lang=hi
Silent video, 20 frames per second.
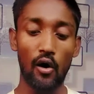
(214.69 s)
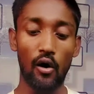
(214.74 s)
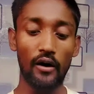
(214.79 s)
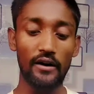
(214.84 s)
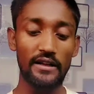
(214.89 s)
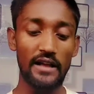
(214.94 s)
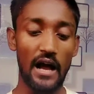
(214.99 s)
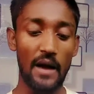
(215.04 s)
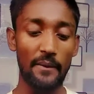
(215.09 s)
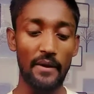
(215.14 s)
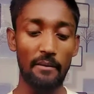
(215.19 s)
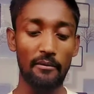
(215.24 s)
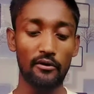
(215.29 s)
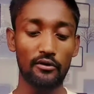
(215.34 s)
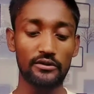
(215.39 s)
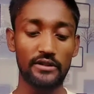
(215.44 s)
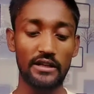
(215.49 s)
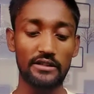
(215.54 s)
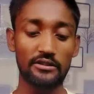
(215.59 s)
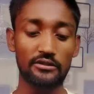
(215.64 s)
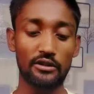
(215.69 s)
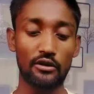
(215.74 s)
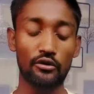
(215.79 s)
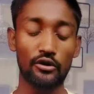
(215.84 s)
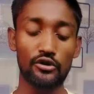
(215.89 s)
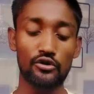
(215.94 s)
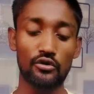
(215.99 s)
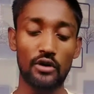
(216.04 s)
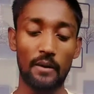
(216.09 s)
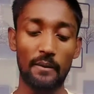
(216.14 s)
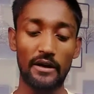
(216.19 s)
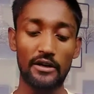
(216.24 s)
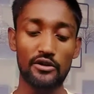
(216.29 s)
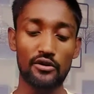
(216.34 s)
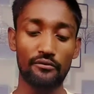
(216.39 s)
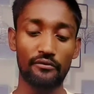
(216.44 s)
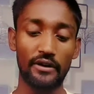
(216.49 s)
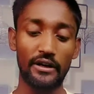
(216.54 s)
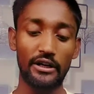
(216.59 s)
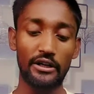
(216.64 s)
और यहाँ पे आप लोग देख सकते हो कि जो हमारी
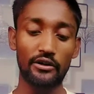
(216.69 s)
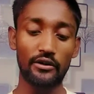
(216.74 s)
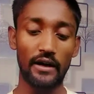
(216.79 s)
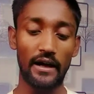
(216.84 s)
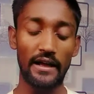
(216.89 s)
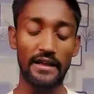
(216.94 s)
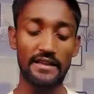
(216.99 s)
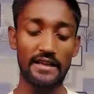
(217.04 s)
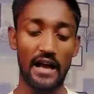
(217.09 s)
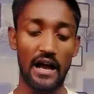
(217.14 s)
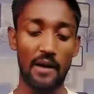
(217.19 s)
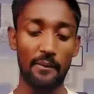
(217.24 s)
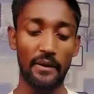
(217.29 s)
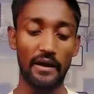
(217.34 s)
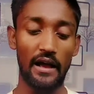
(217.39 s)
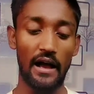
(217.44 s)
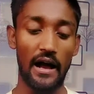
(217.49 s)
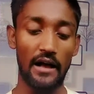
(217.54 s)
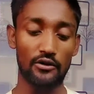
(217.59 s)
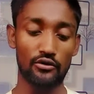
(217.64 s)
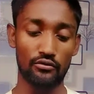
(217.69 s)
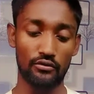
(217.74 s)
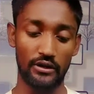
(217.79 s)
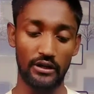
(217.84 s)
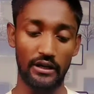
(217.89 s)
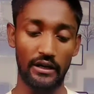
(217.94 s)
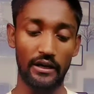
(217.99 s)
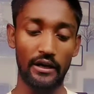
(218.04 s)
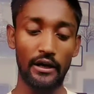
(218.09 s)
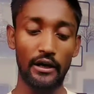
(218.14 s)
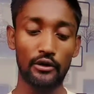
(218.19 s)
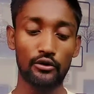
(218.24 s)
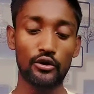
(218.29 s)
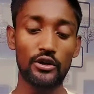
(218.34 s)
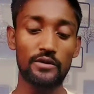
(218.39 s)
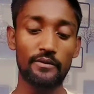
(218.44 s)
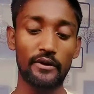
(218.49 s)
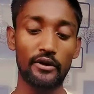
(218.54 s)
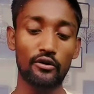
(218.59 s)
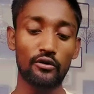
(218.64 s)
जो वीडियो है यहाँ पे आ चुकी है
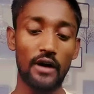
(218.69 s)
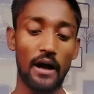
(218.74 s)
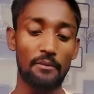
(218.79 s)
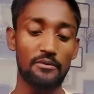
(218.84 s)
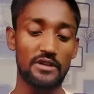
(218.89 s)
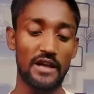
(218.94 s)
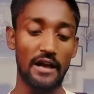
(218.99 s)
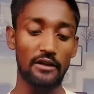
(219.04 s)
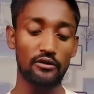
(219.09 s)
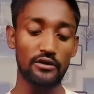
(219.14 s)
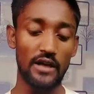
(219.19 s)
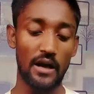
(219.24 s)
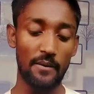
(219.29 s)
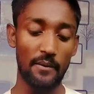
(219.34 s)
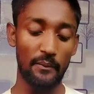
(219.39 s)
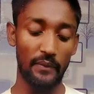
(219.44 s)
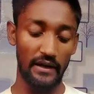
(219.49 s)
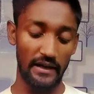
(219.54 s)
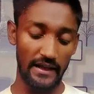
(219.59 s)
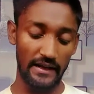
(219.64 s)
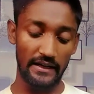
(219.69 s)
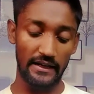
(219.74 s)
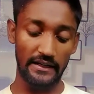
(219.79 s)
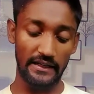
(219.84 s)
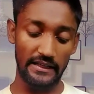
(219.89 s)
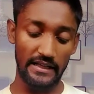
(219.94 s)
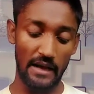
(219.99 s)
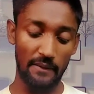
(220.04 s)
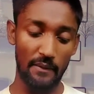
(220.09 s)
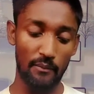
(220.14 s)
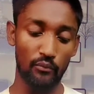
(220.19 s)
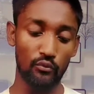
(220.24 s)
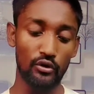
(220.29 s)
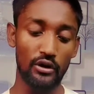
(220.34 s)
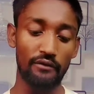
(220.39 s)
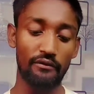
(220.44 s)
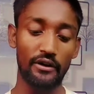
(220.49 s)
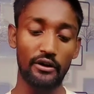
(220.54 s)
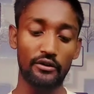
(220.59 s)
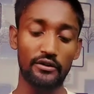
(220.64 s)
तो इस वीडियो को आप चाहे तो यहाँ पे प्ले करके यहाँ पे
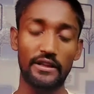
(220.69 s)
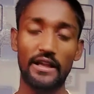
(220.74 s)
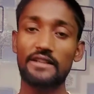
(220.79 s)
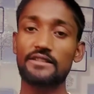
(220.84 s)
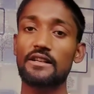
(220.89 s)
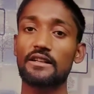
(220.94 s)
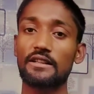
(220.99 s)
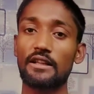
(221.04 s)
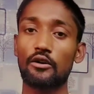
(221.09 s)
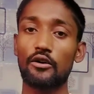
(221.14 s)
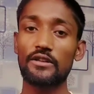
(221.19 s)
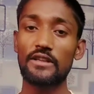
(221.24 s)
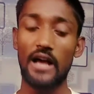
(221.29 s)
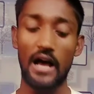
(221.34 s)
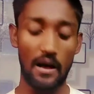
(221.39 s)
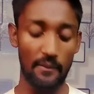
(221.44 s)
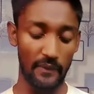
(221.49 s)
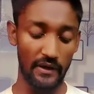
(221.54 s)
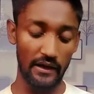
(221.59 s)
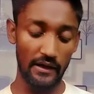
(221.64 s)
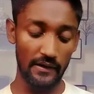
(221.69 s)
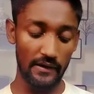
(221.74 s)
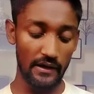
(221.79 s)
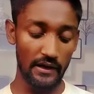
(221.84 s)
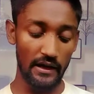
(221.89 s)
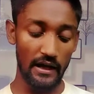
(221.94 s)
पूरी वीडियो देख सकते हो यहाँ पे